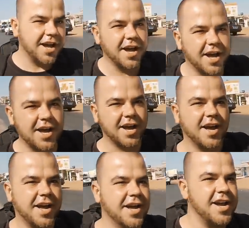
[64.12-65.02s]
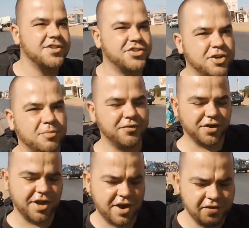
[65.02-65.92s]
e, jak to się
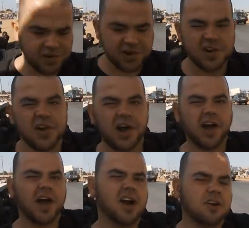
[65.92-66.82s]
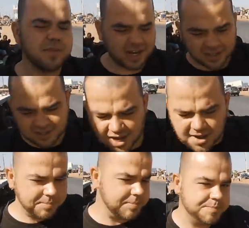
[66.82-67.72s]
mówi,
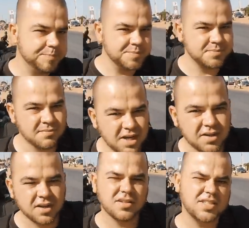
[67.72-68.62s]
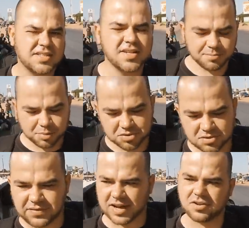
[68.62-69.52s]
aglomeracja. Czasem po
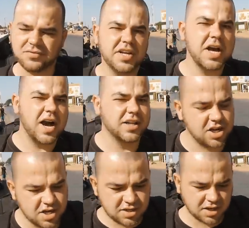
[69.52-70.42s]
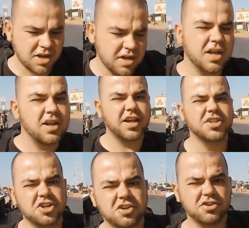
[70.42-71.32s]
prostu warto wyjechać
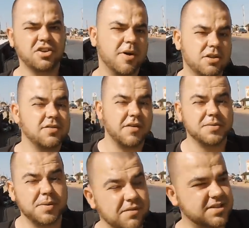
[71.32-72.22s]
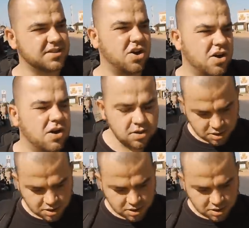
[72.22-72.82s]
kilkadziesiąt kilometrów, nawet prawie 100